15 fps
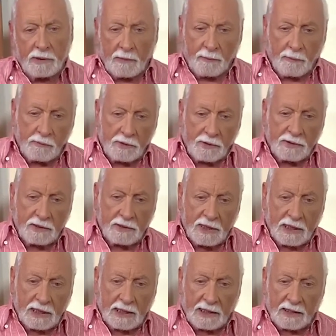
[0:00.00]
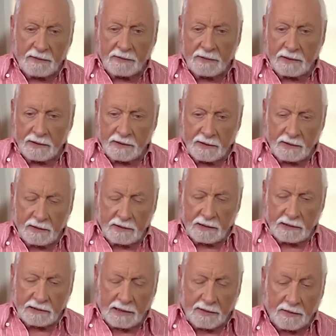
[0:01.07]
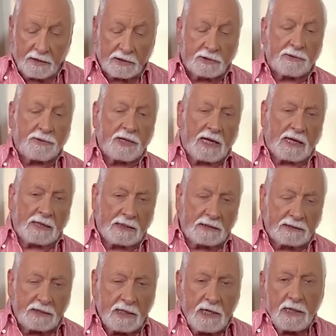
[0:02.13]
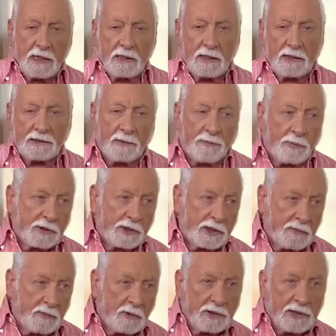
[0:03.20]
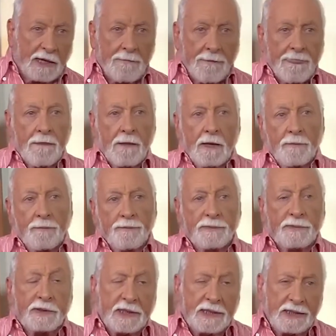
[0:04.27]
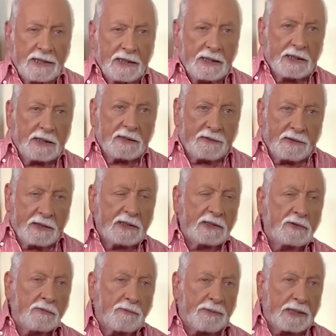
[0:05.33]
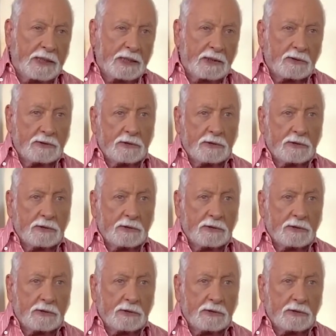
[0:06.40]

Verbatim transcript: publicidad, las redes sociales, eh, se pone de moda tiene, tiene su peligro.